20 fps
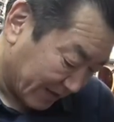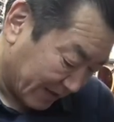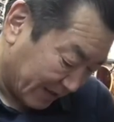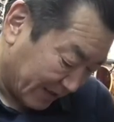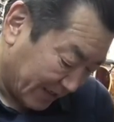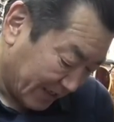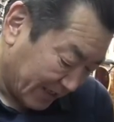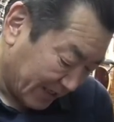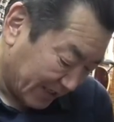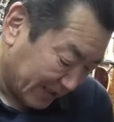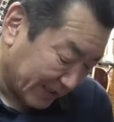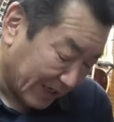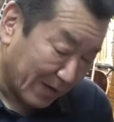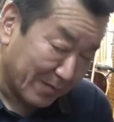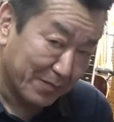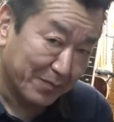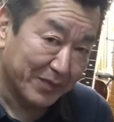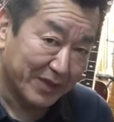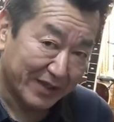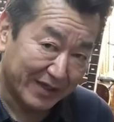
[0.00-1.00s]
ギリ3
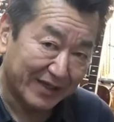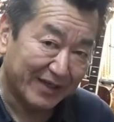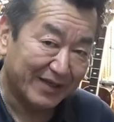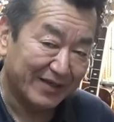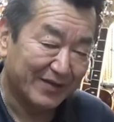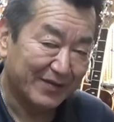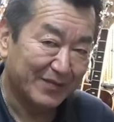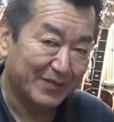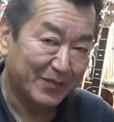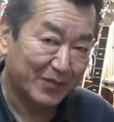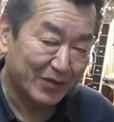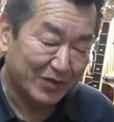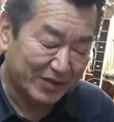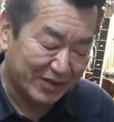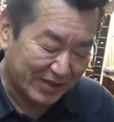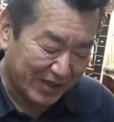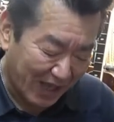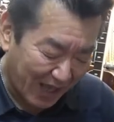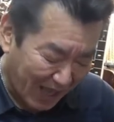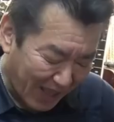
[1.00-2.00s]
ミリもう
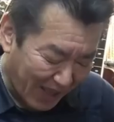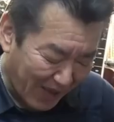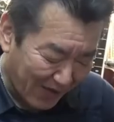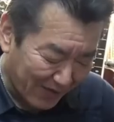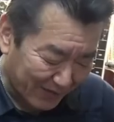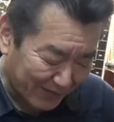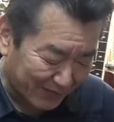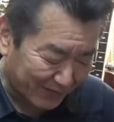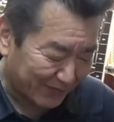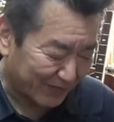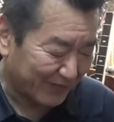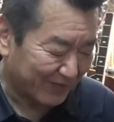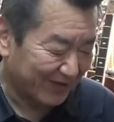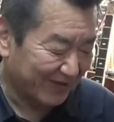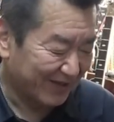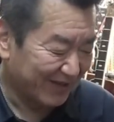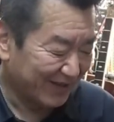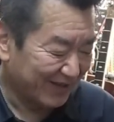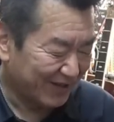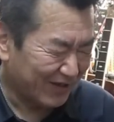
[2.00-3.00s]
セーフ
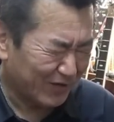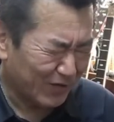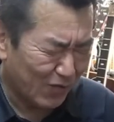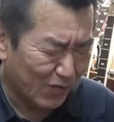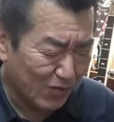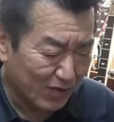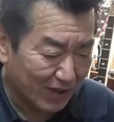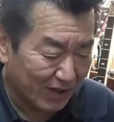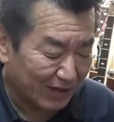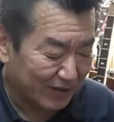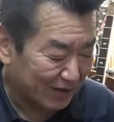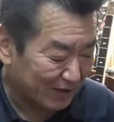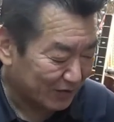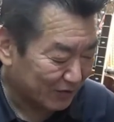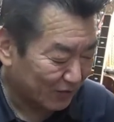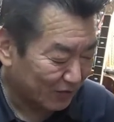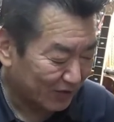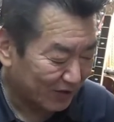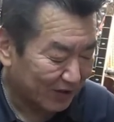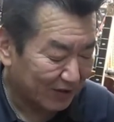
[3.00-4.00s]
で今回ね
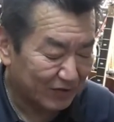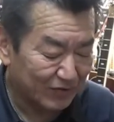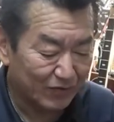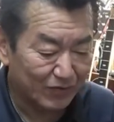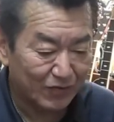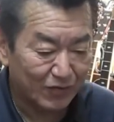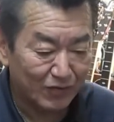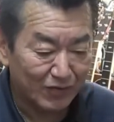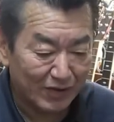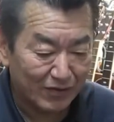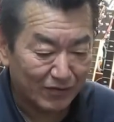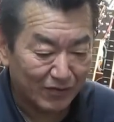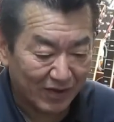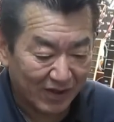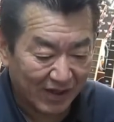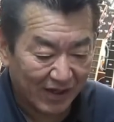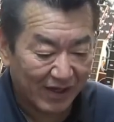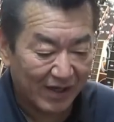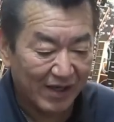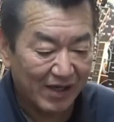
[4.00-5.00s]
そういった状況なの
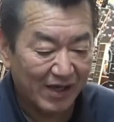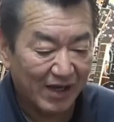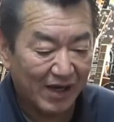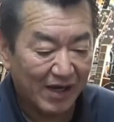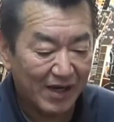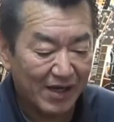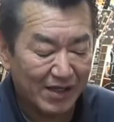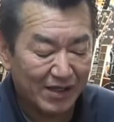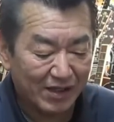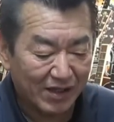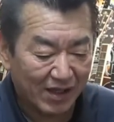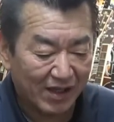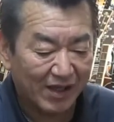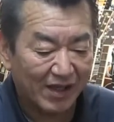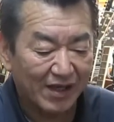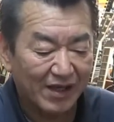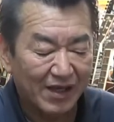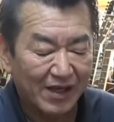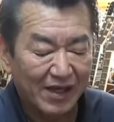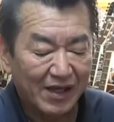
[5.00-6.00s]
であえ
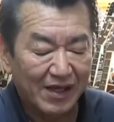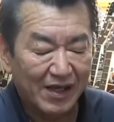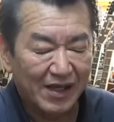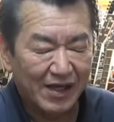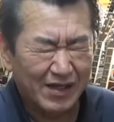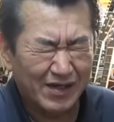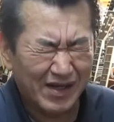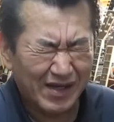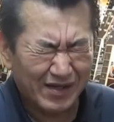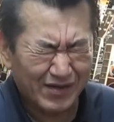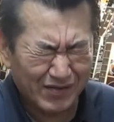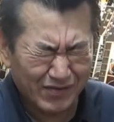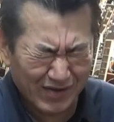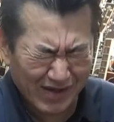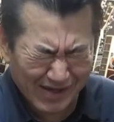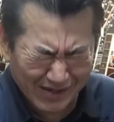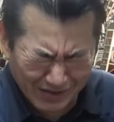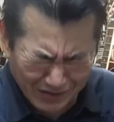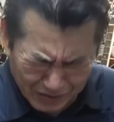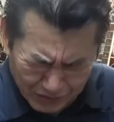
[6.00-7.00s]
てえ
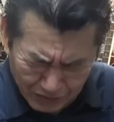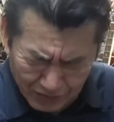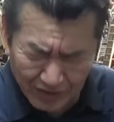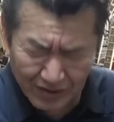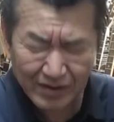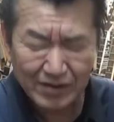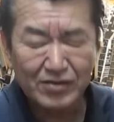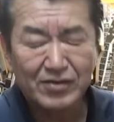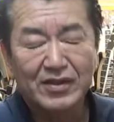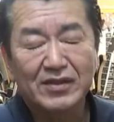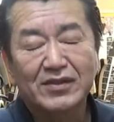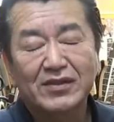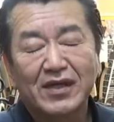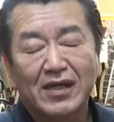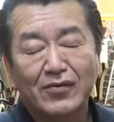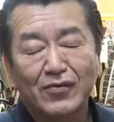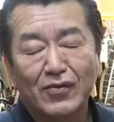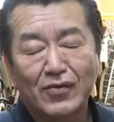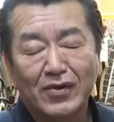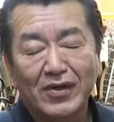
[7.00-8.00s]
エクストラレットです
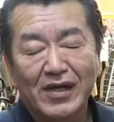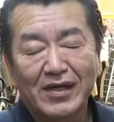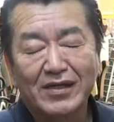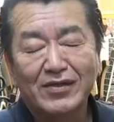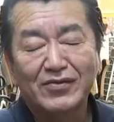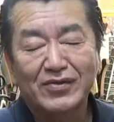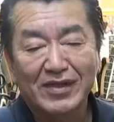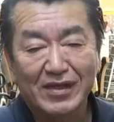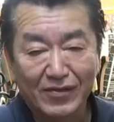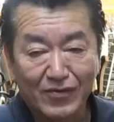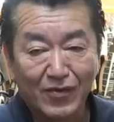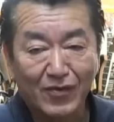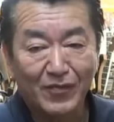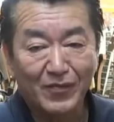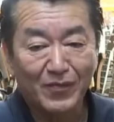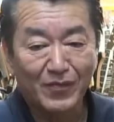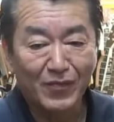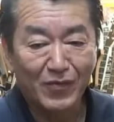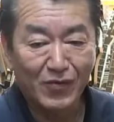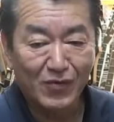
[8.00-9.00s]
あのエリクサの
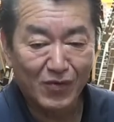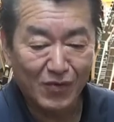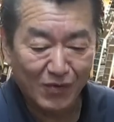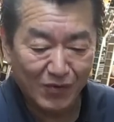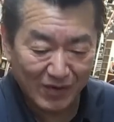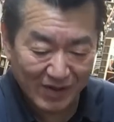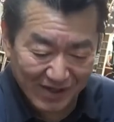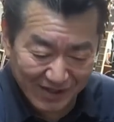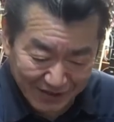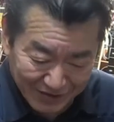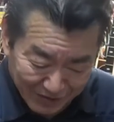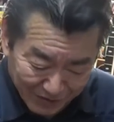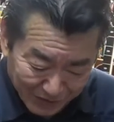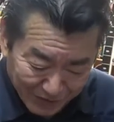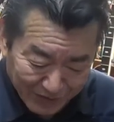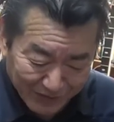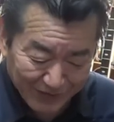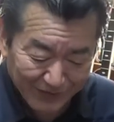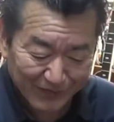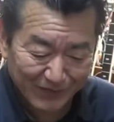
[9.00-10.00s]
もうこれ以上の
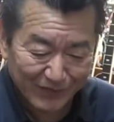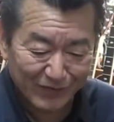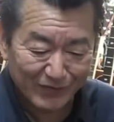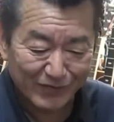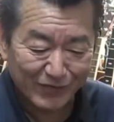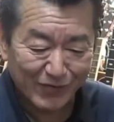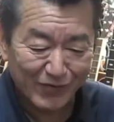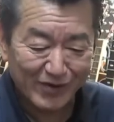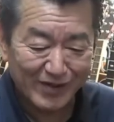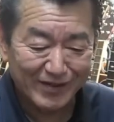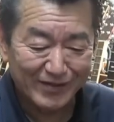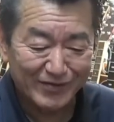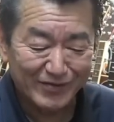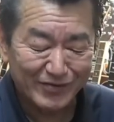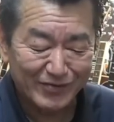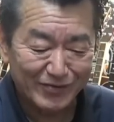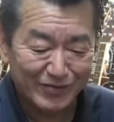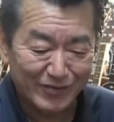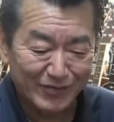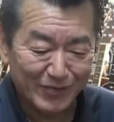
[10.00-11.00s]
太毛す
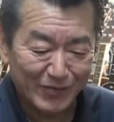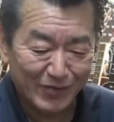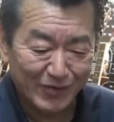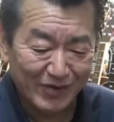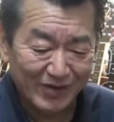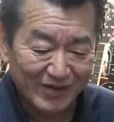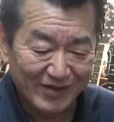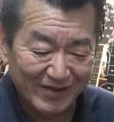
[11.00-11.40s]
るとも